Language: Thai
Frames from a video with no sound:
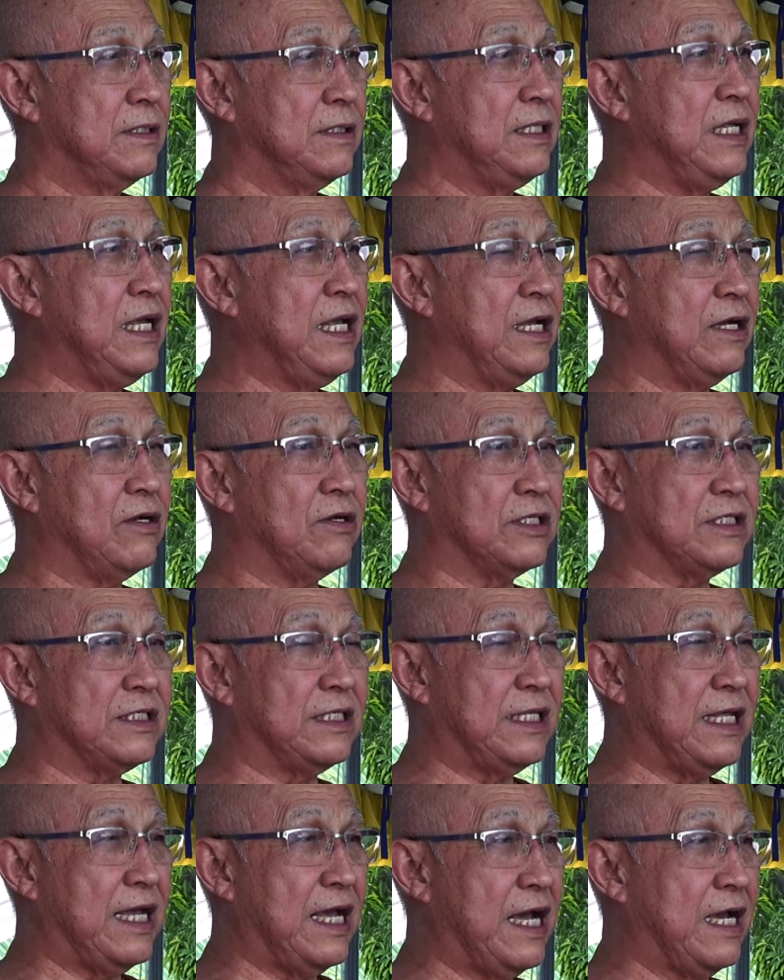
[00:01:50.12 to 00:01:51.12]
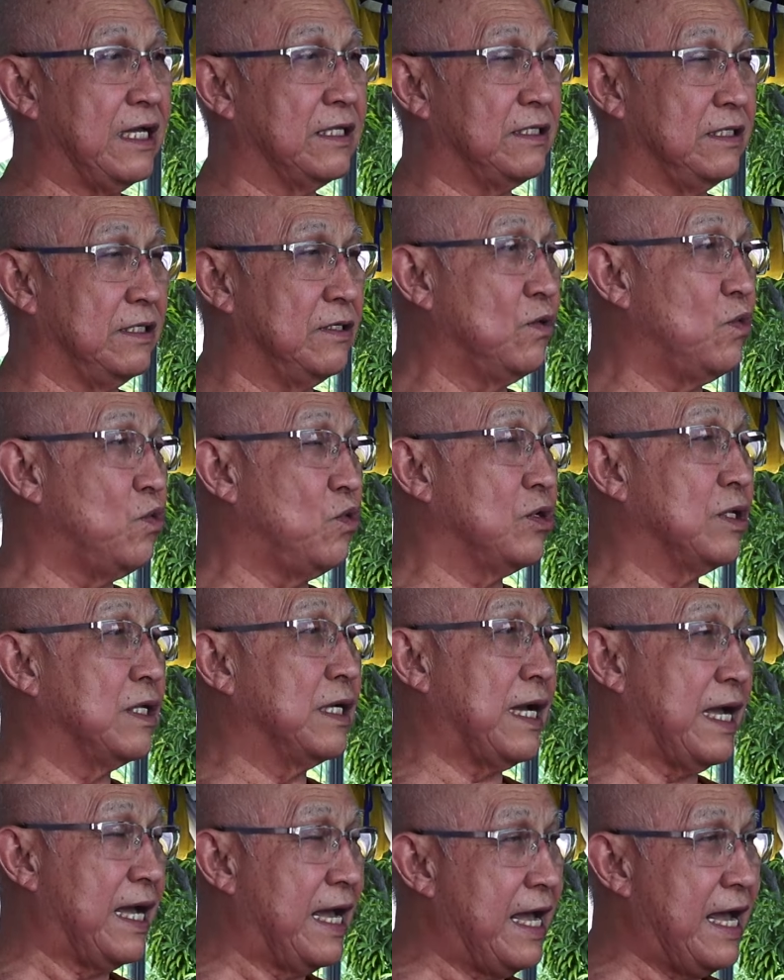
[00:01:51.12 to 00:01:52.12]
นี่ก็แสดงถึงคุณ
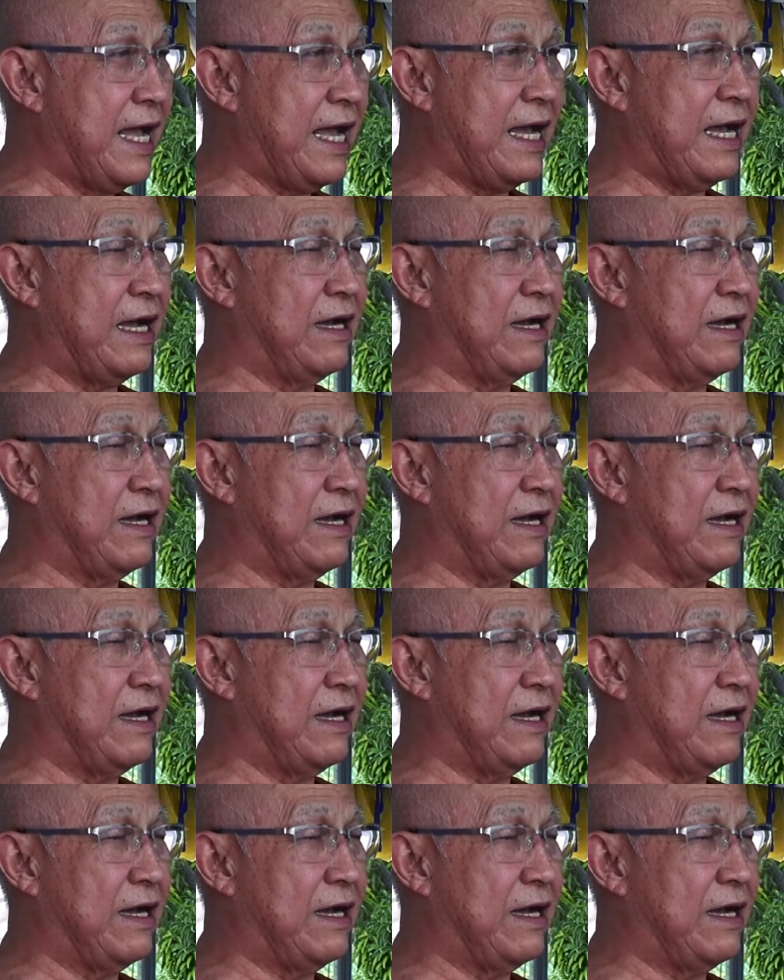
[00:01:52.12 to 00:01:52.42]
ค่า